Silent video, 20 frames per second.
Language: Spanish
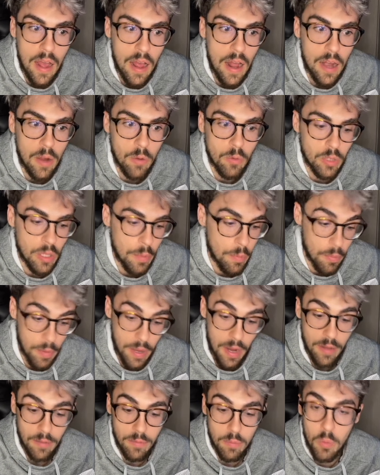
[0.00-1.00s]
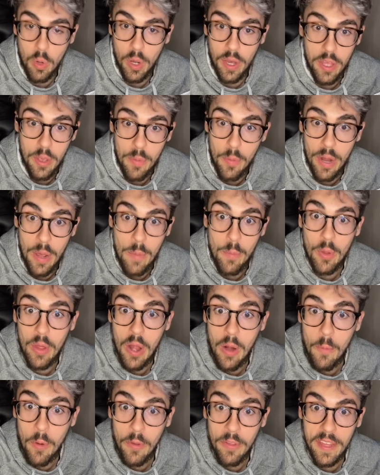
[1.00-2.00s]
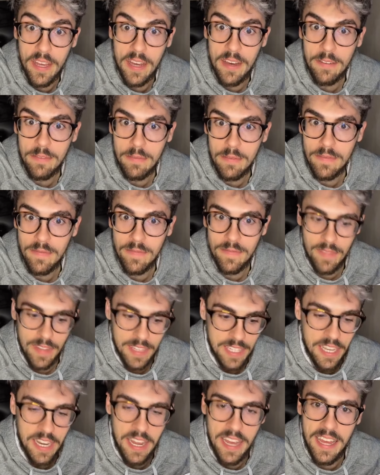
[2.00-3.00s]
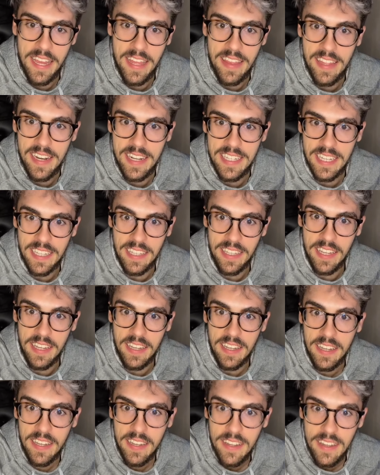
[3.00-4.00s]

algún tipo, mira, un bocadillo por ejemplo de albóndiga, sería interesante.